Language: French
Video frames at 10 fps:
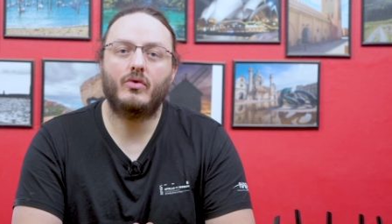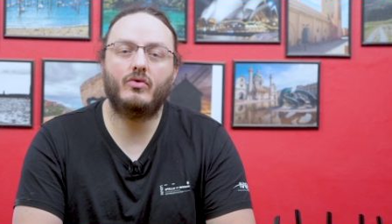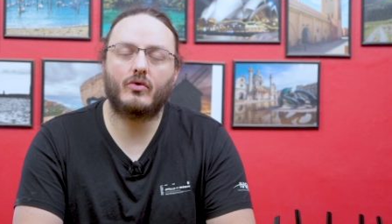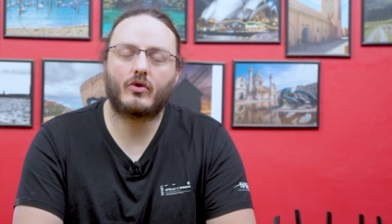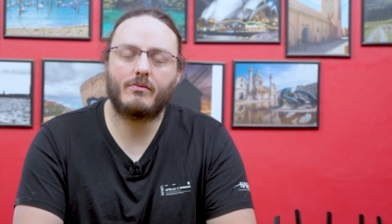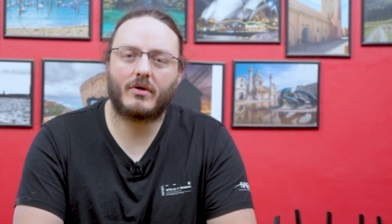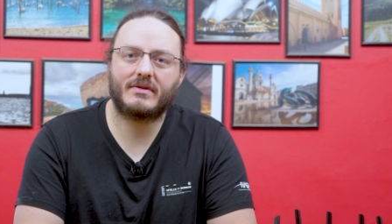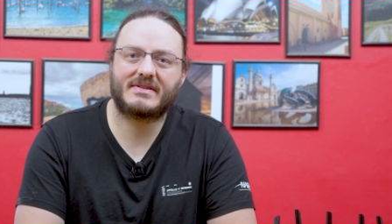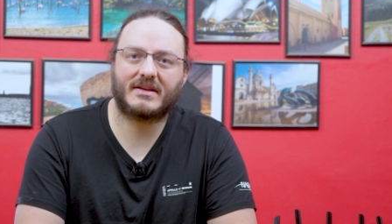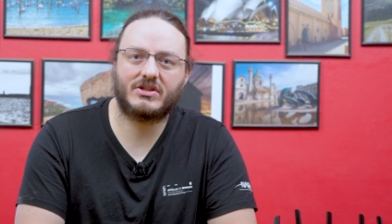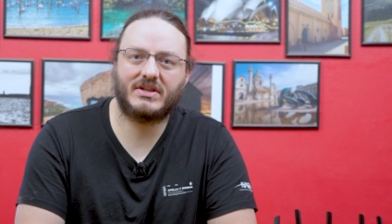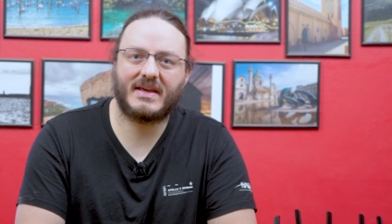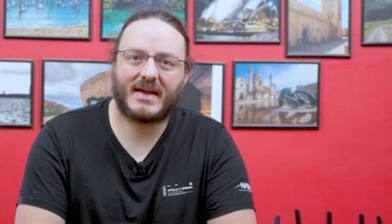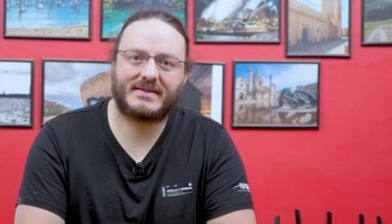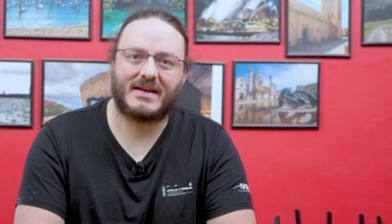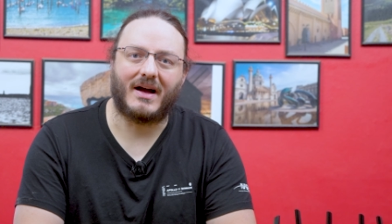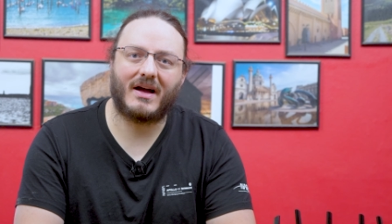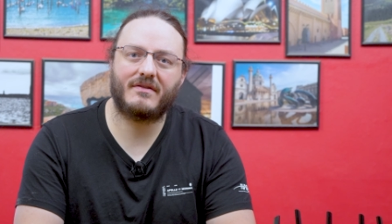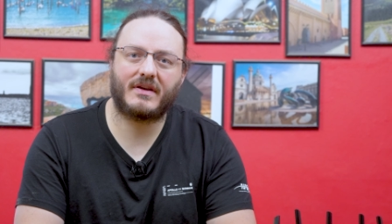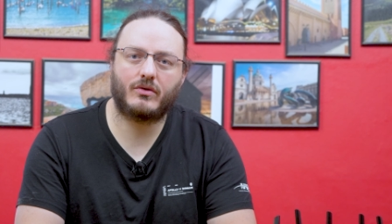une autre bande 5 GHz à
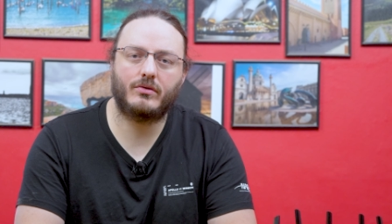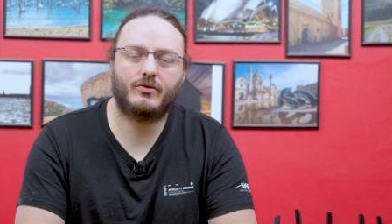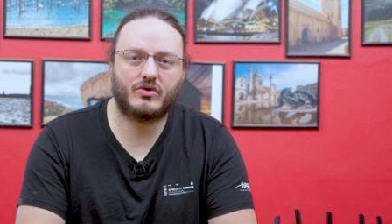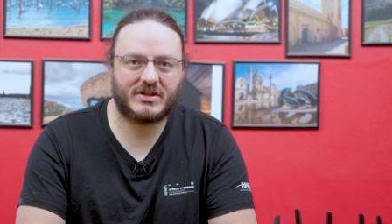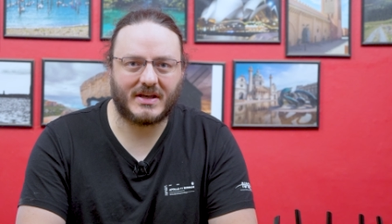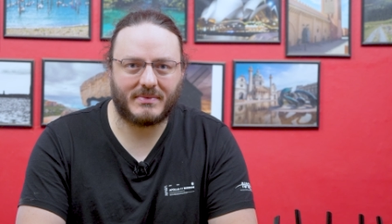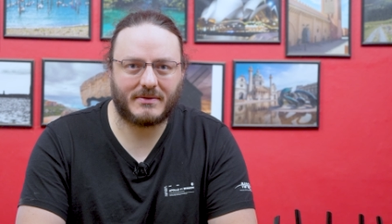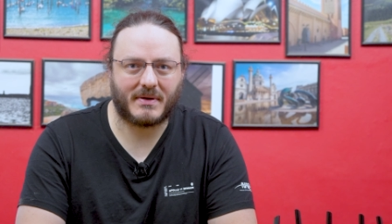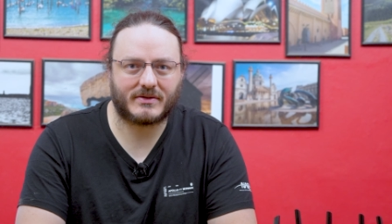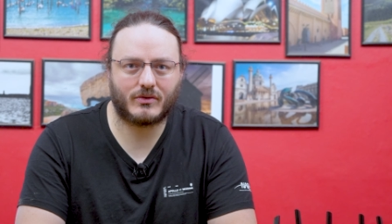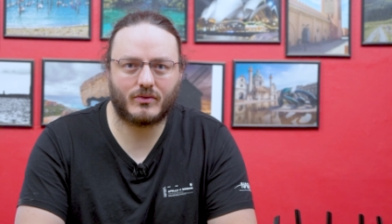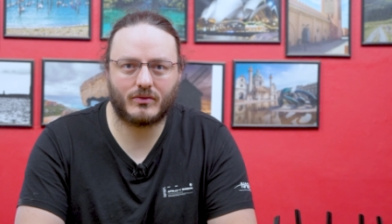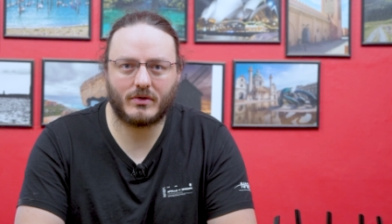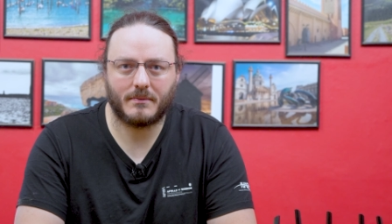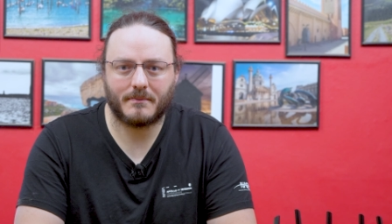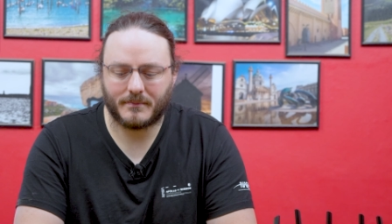1,2 gigabits par seconde